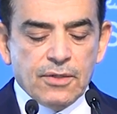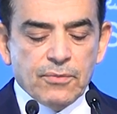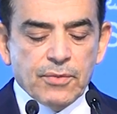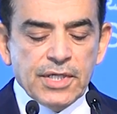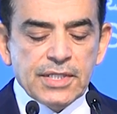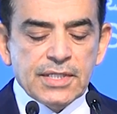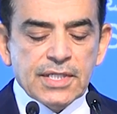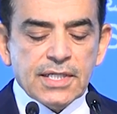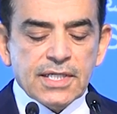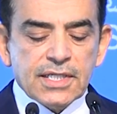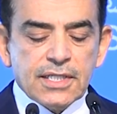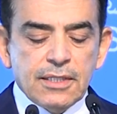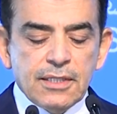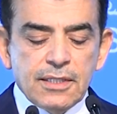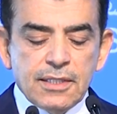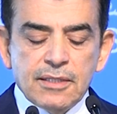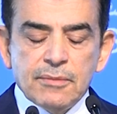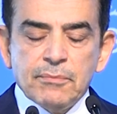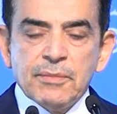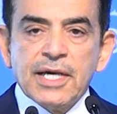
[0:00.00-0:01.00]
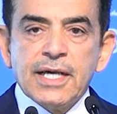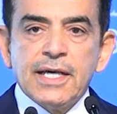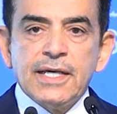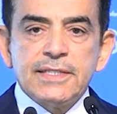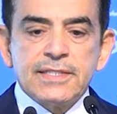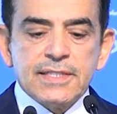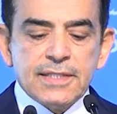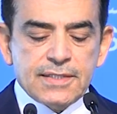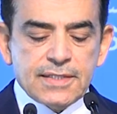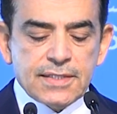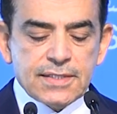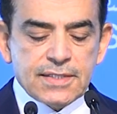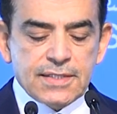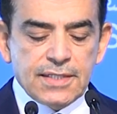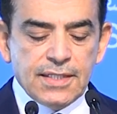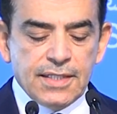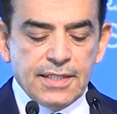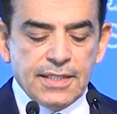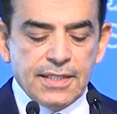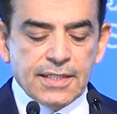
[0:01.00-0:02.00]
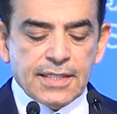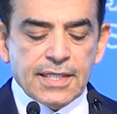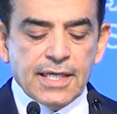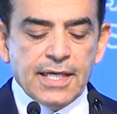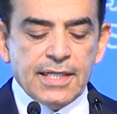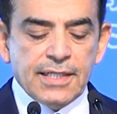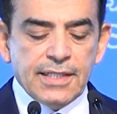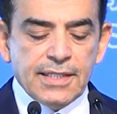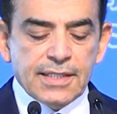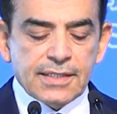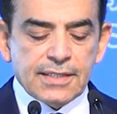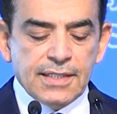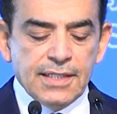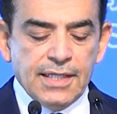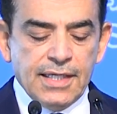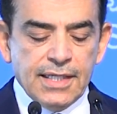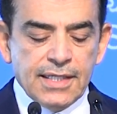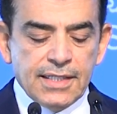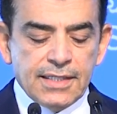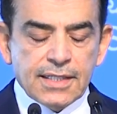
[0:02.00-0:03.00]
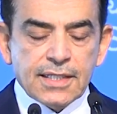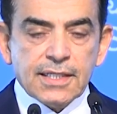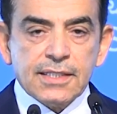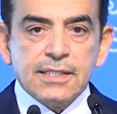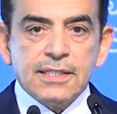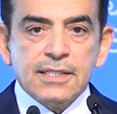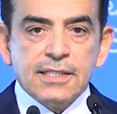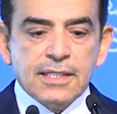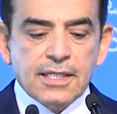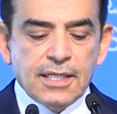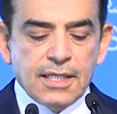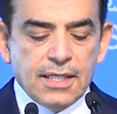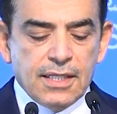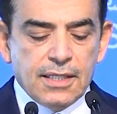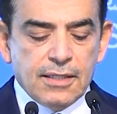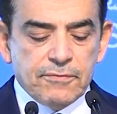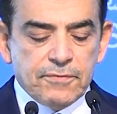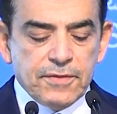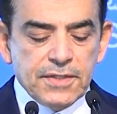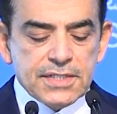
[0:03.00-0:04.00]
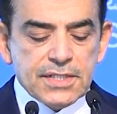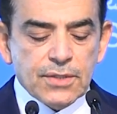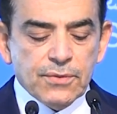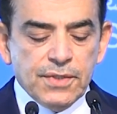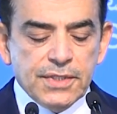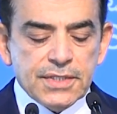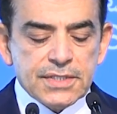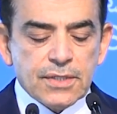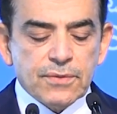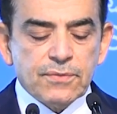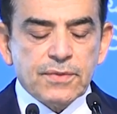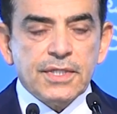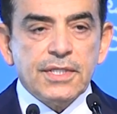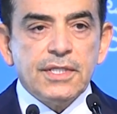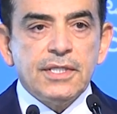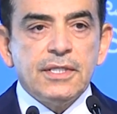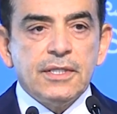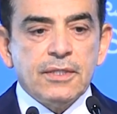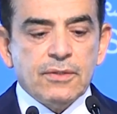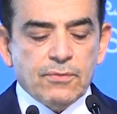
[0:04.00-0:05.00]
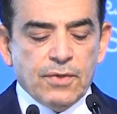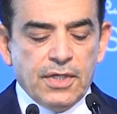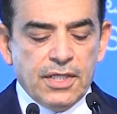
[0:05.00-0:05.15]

وإدراك مغازي تسجيله كآلية حاذقة في سوح صونه